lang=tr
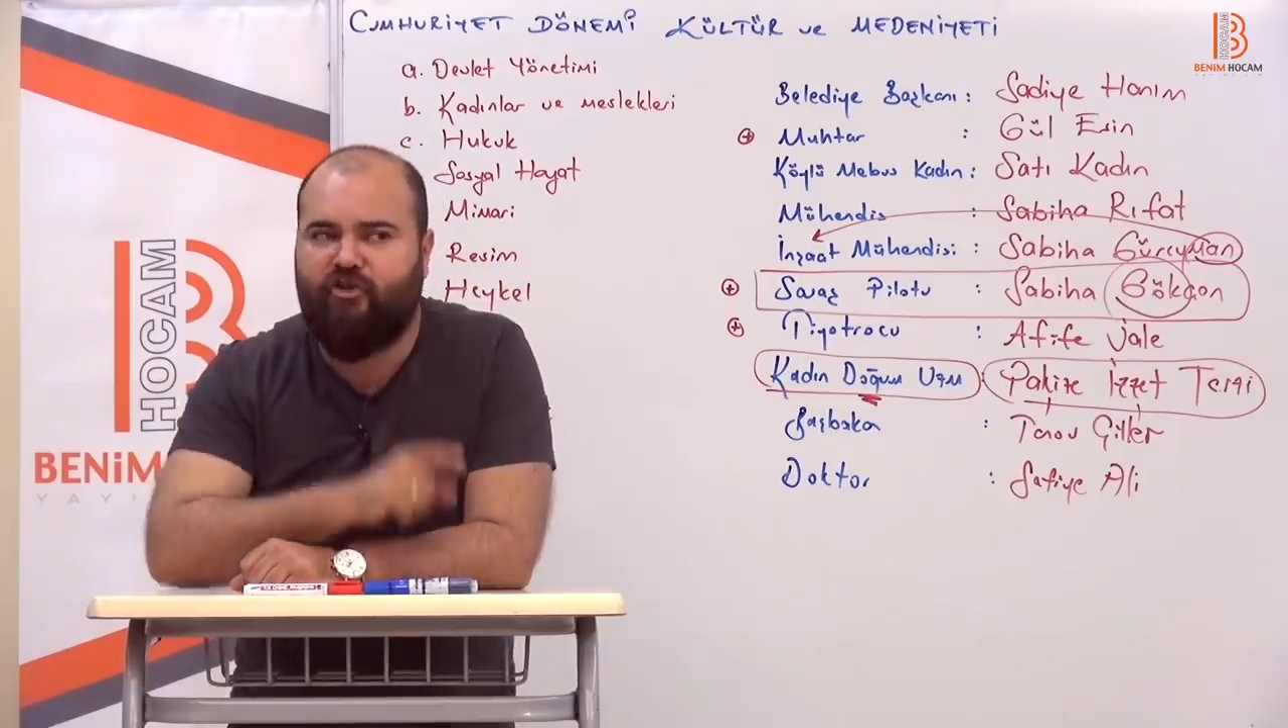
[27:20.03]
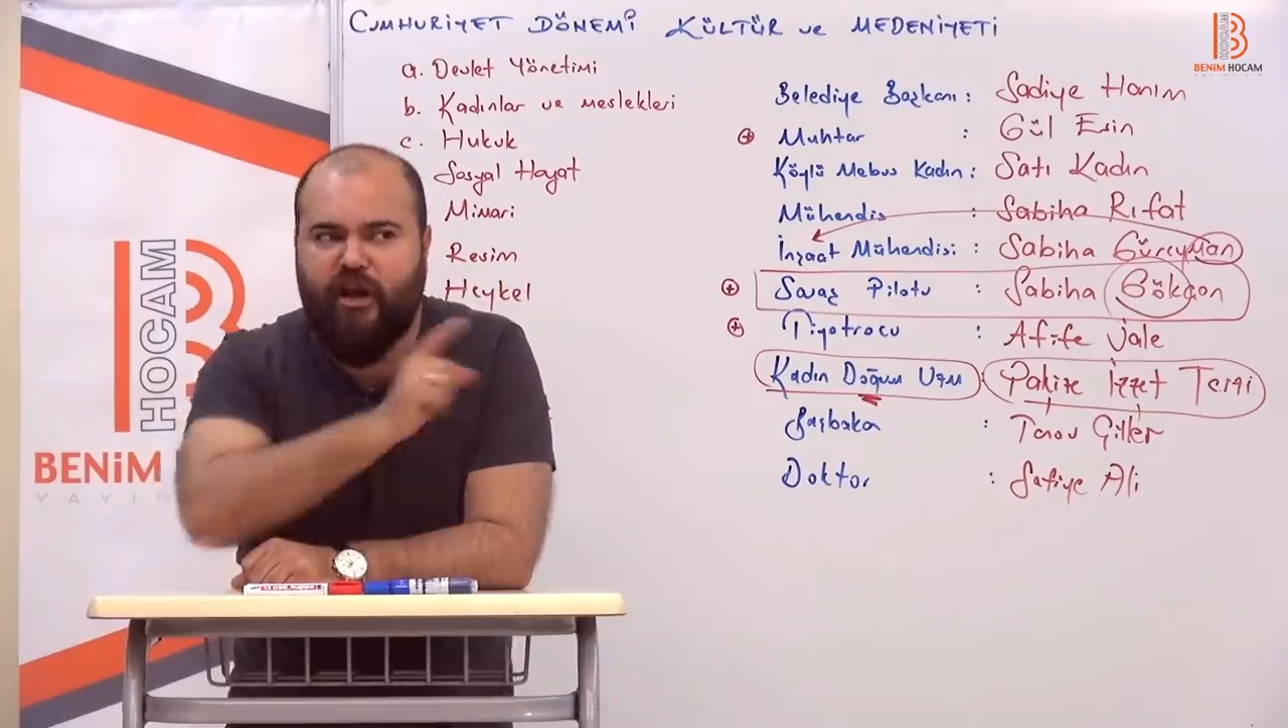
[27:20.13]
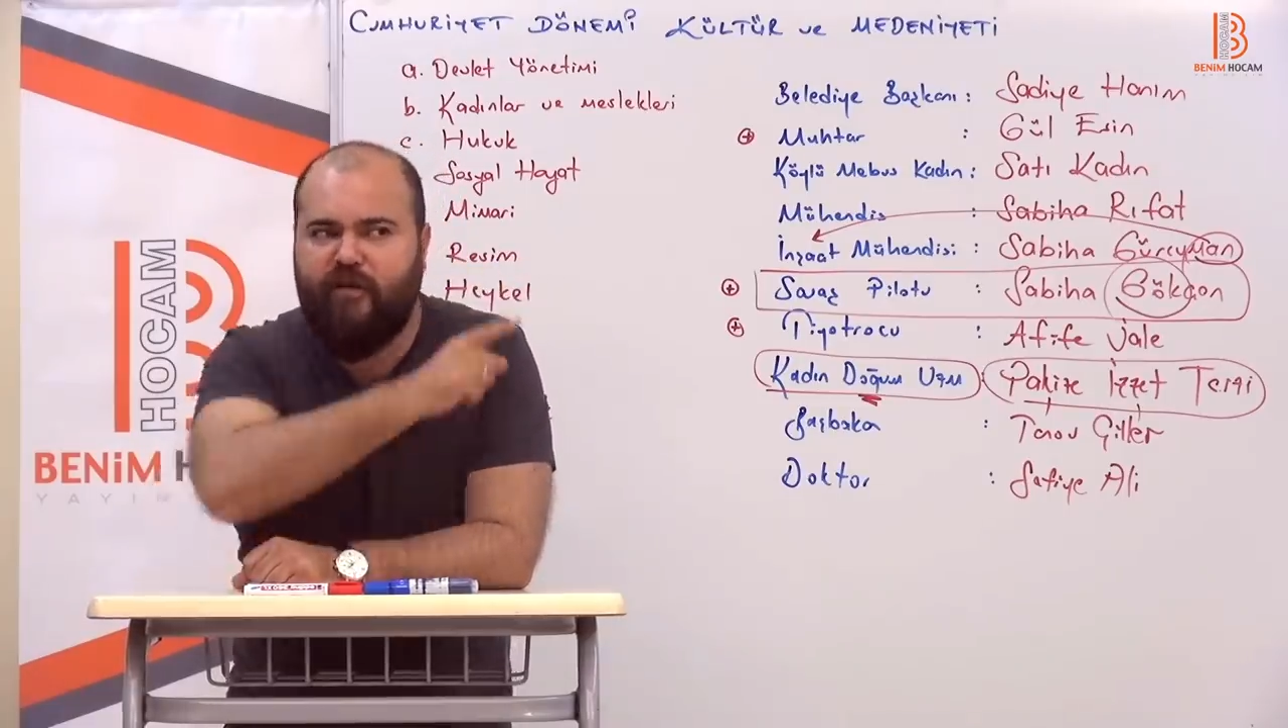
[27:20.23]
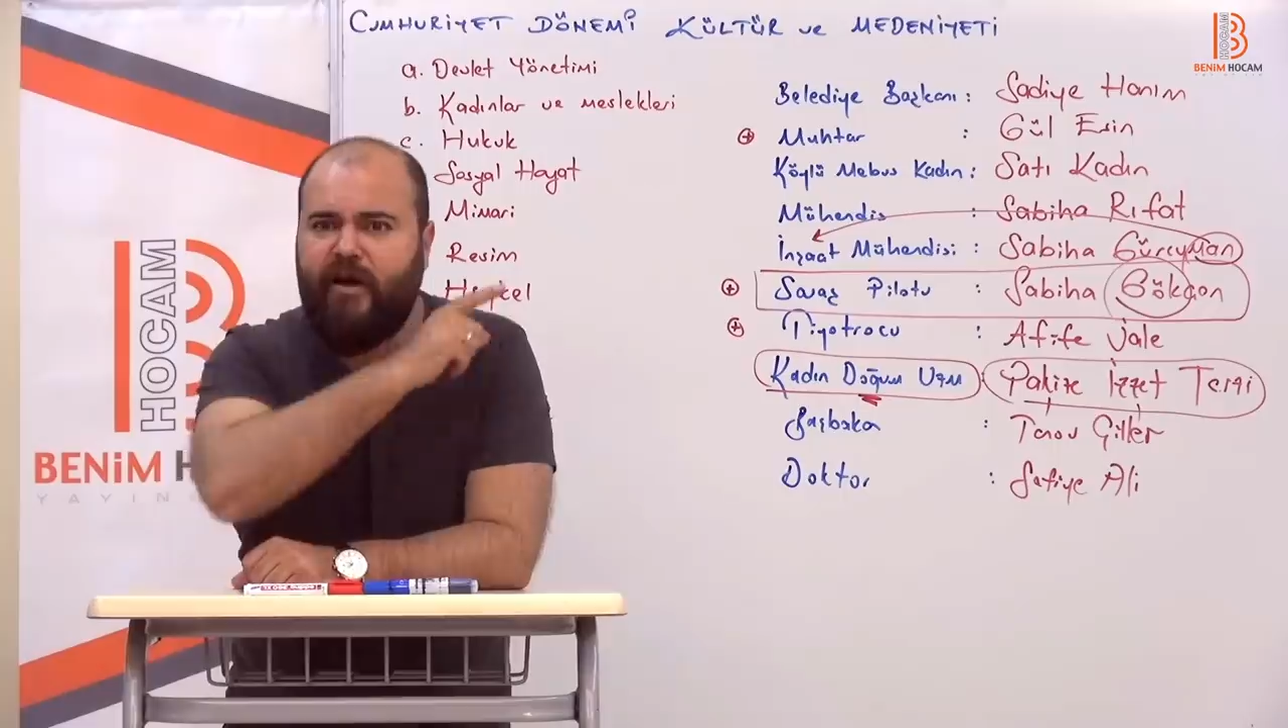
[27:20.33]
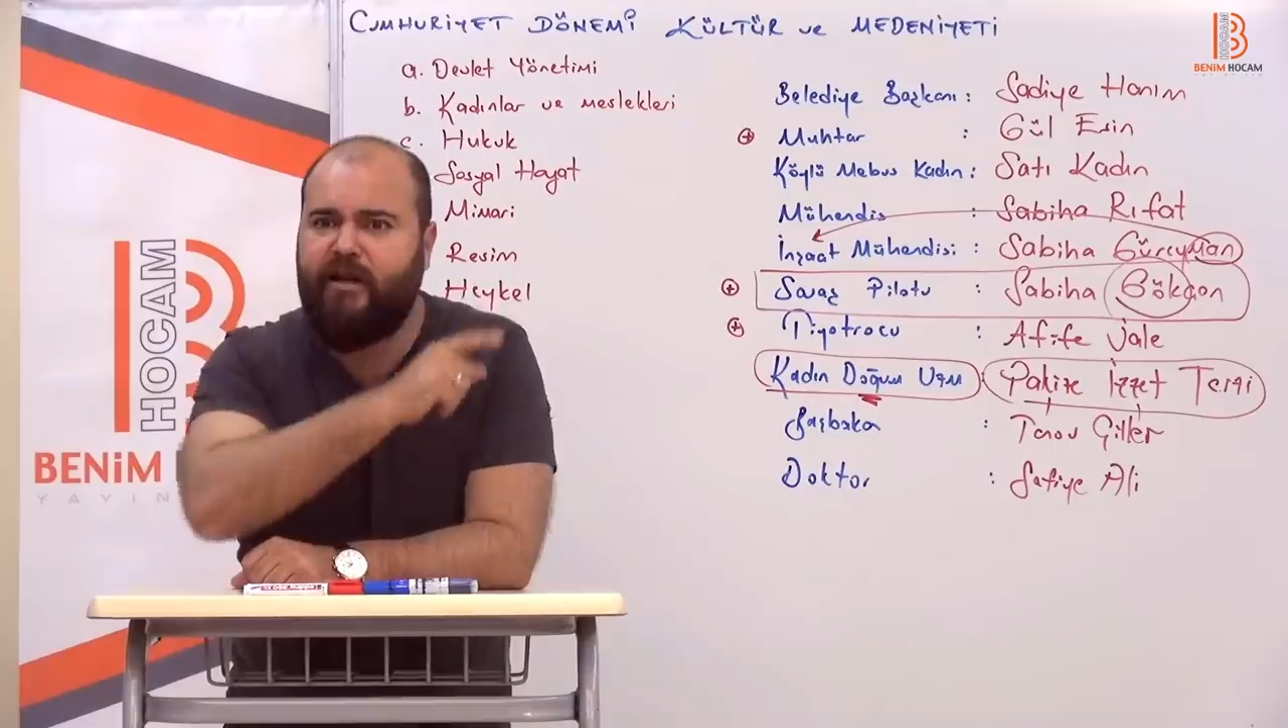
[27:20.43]

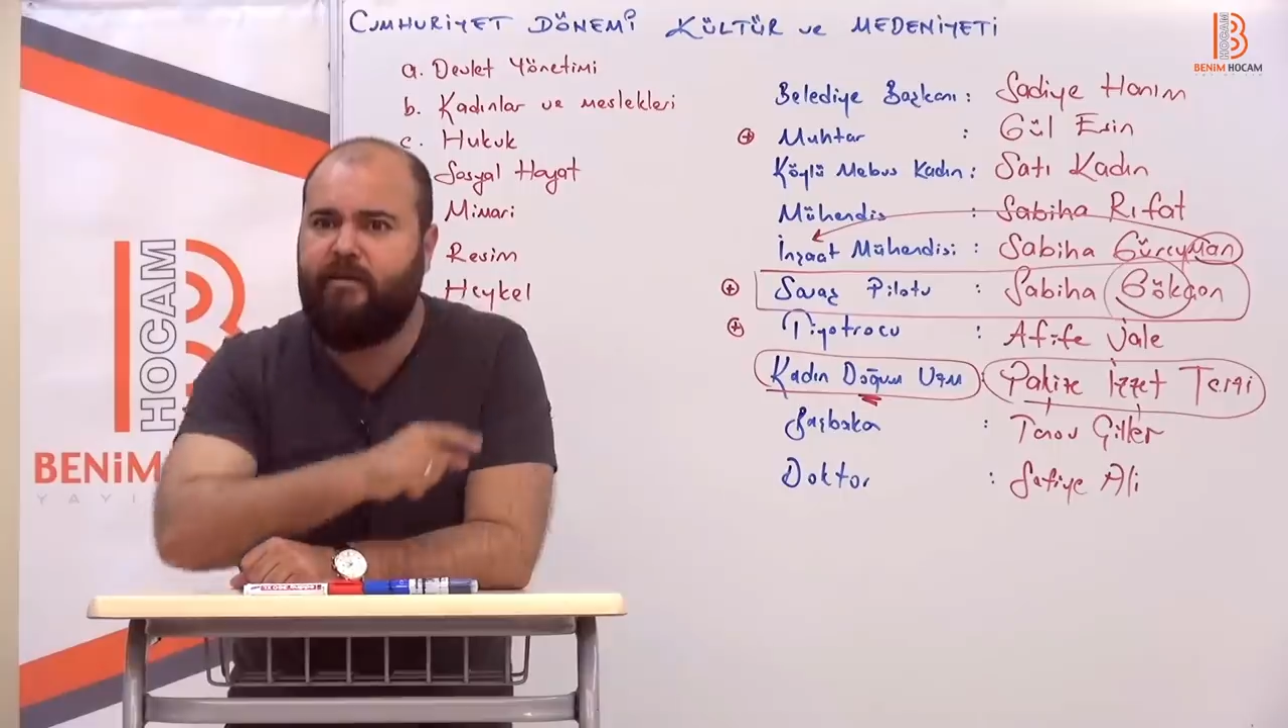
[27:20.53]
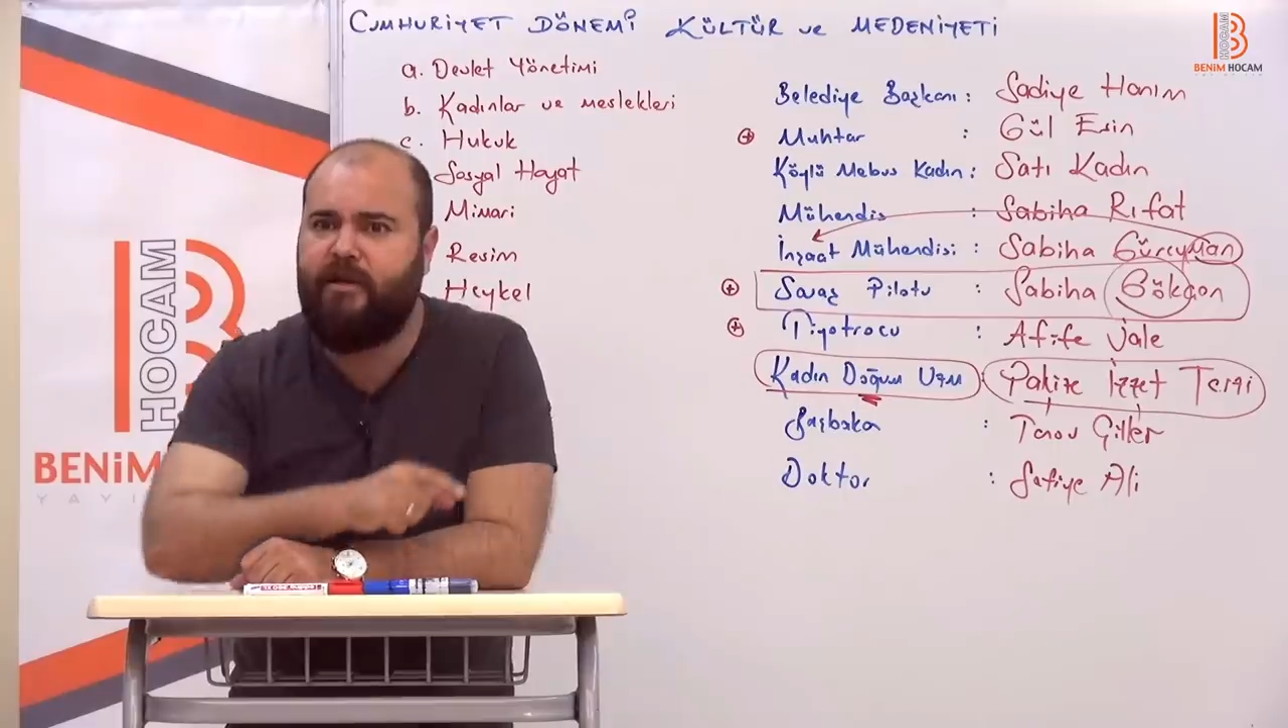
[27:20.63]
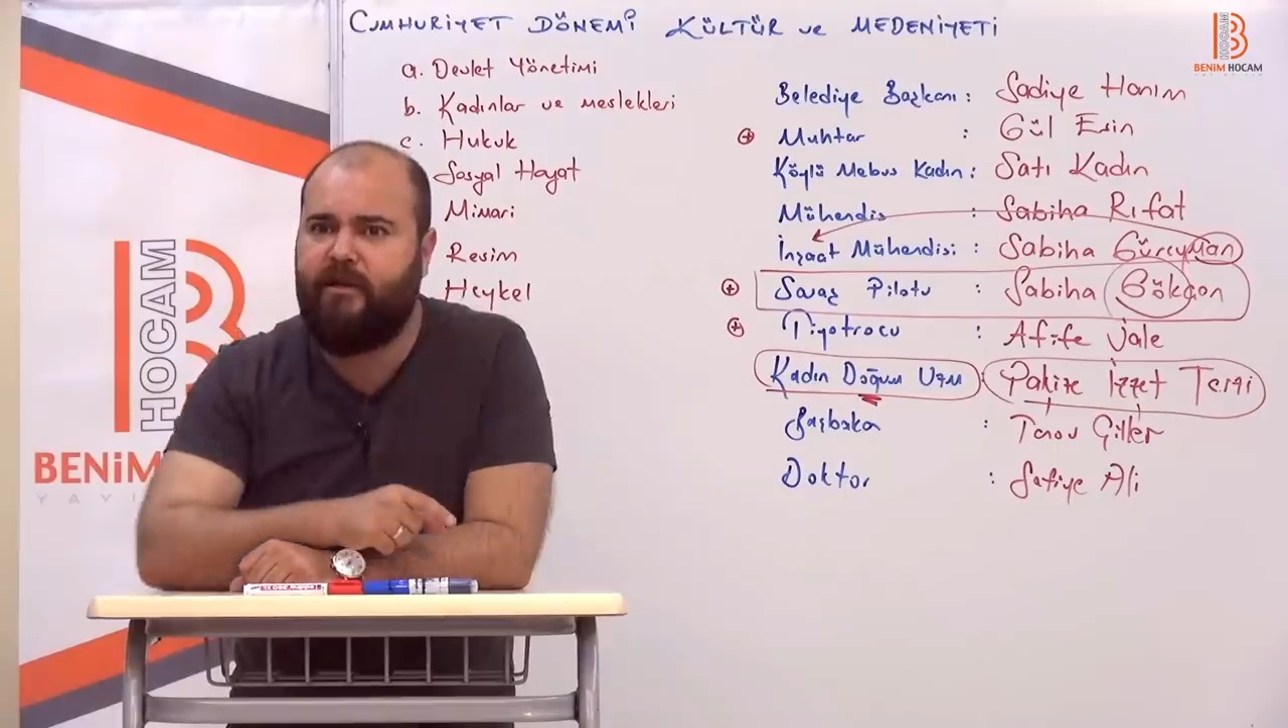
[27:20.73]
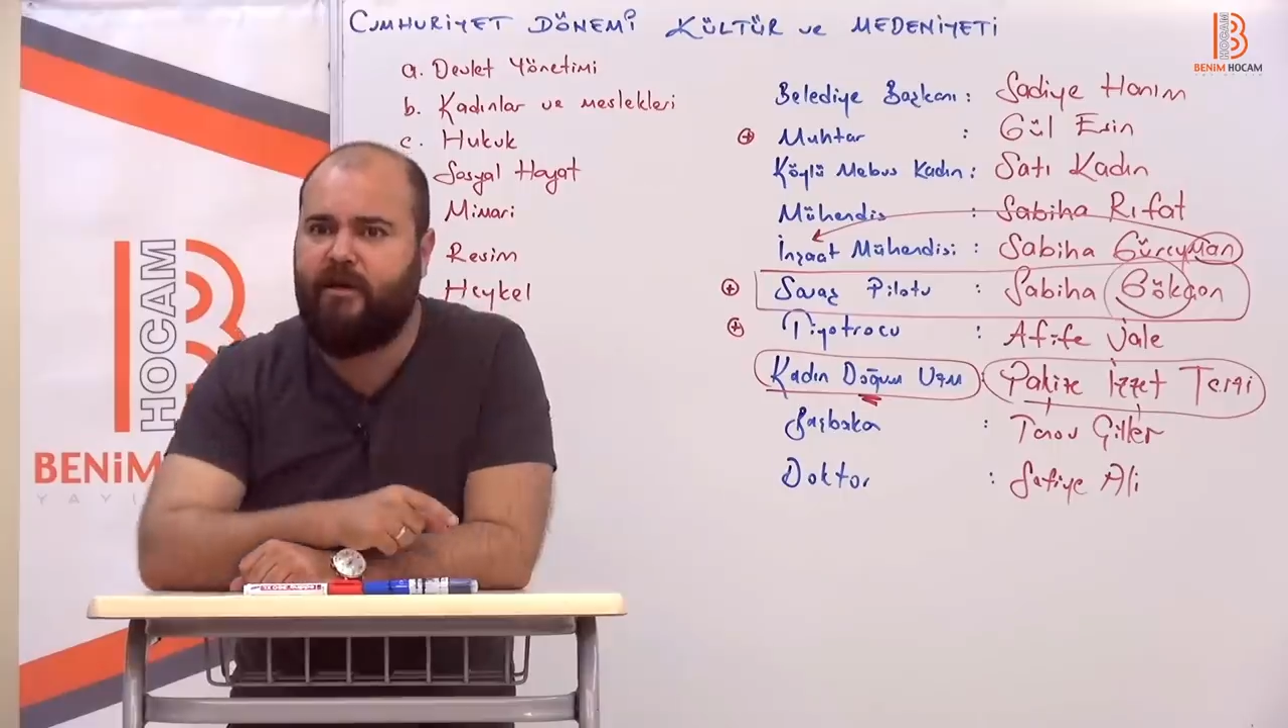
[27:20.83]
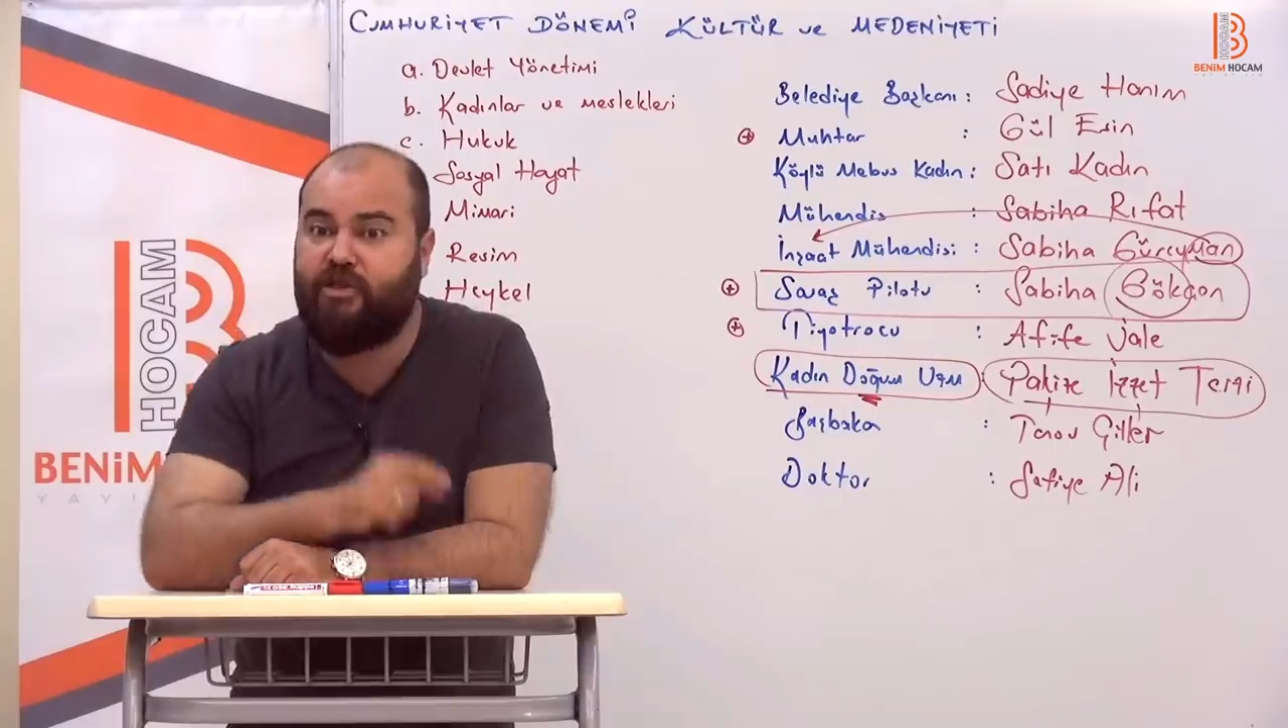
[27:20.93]
canavar
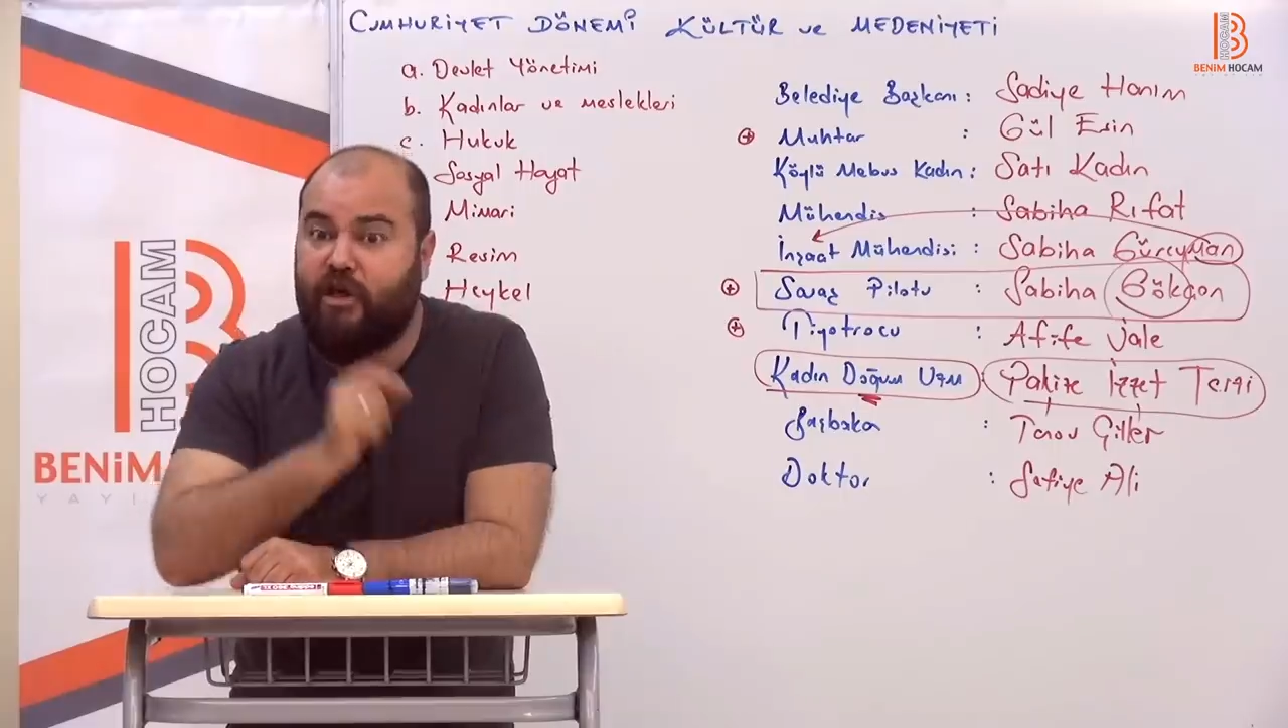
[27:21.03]
gibiydi ya.